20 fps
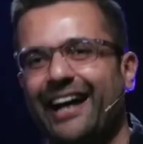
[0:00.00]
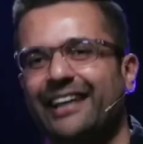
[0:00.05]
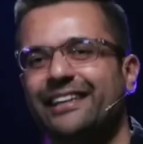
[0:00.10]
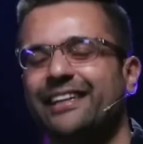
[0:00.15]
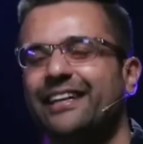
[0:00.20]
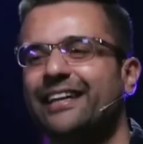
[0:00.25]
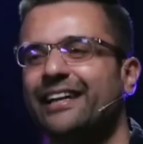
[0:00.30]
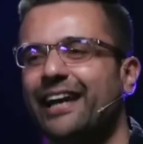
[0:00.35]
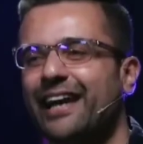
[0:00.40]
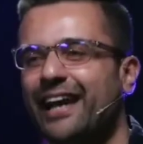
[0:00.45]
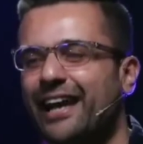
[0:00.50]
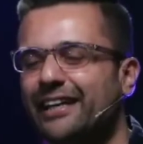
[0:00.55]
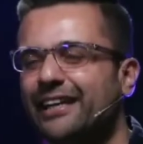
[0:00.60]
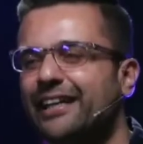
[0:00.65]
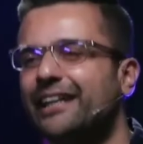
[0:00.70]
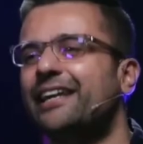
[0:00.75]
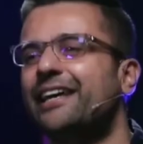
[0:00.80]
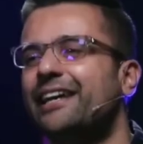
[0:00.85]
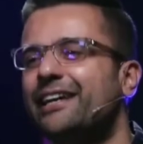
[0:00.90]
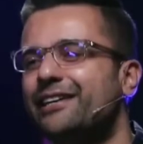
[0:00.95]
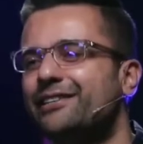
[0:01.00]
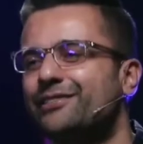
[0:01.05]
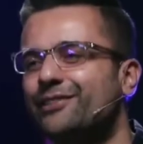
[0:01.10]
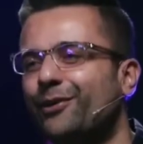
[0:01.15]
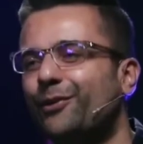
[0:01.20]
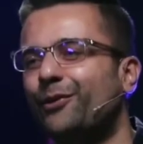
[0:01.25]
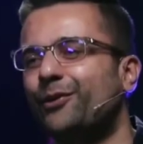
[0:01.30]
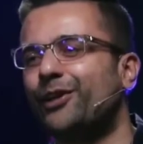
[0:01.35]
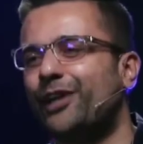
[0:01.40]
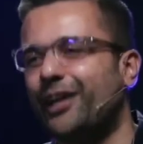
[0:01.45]
आई थिंक एनी डे इज अ
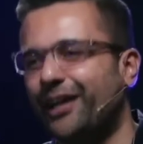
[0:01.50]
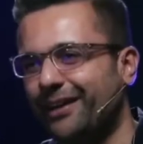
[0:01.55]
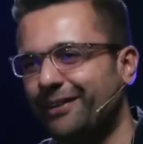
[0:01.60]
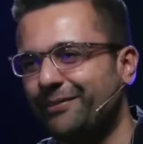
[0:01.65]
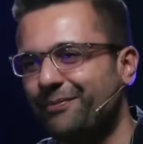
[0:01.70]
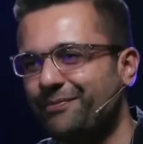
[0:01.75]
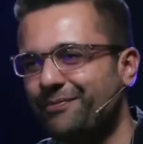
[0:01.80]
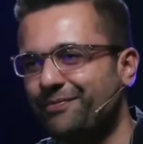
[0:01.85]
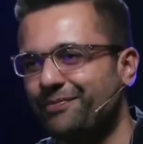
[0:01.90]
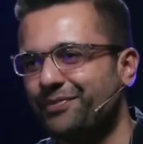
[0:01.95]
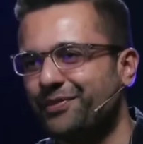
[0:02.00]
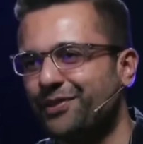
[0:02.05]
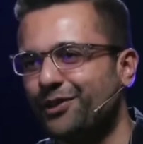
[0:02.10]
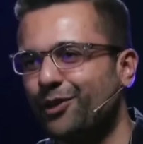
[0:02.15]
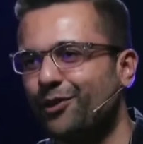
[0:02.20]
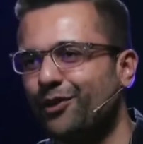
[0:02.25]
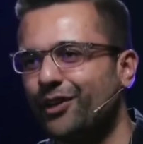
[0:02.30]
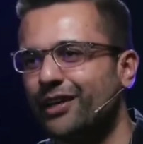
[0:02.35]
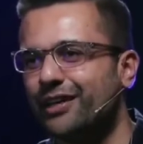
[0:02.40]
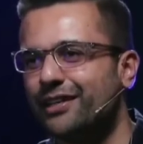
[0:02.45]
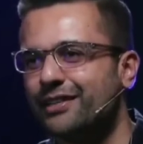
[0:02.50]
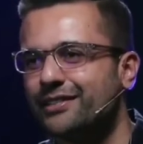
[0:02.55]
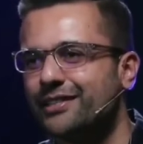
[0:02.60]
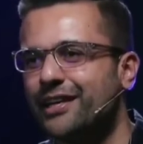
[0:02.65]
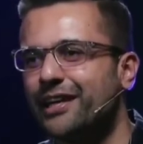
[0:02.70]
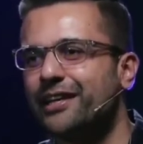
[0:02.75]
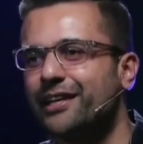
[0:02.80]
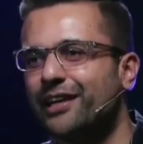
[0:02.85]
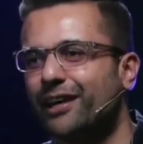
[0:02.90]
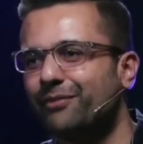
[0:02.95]
गुड डे यस क्योंकि
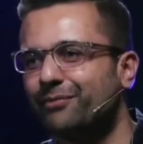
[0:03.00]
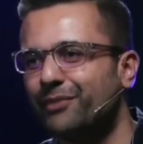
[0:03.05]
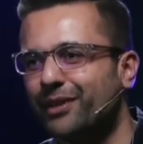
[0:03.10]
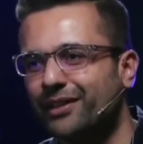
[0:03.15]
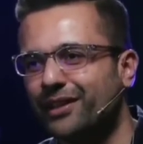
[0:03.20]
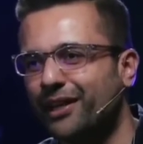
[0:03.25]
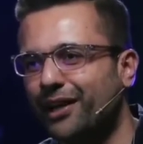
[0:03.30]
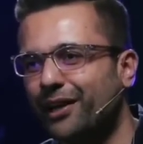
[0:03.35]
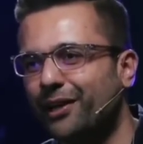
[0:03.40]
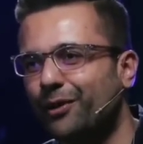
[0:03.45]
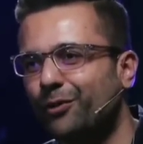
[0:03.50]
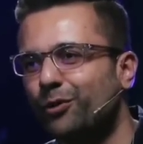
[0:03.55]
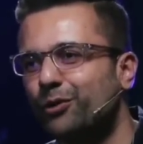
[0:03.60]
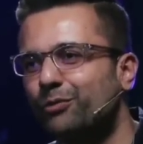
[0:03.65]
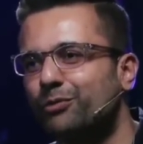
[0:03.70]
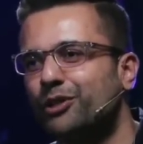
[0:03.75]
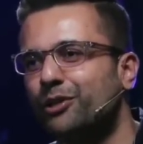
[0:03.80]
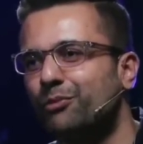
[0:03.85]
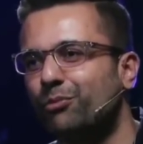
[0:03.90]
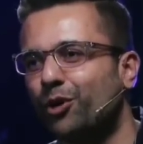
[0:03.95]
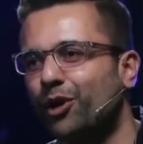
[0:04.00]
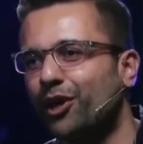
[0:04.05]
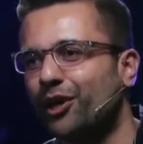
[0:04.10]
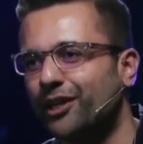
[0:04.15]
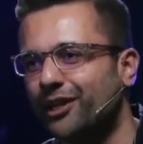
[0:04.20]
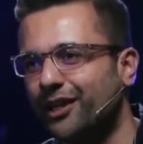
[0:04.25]
सही काम करने के लिए कोई भी दिन बुरा